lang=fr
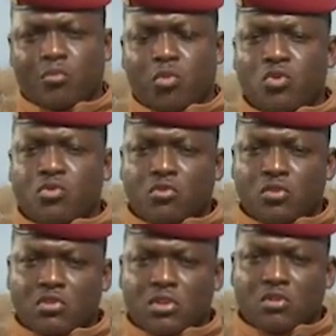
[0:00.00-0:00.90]
Plus
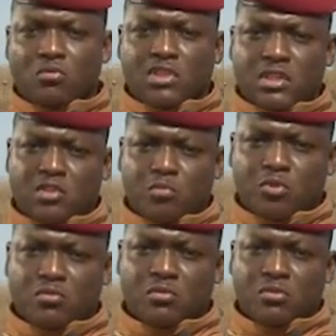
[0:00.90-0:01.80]
que ce que nous
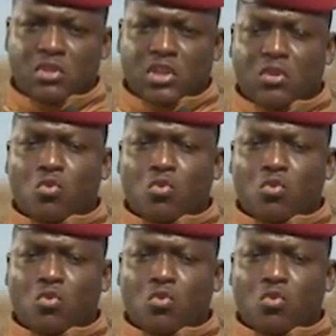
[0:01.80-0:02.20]
estimons, et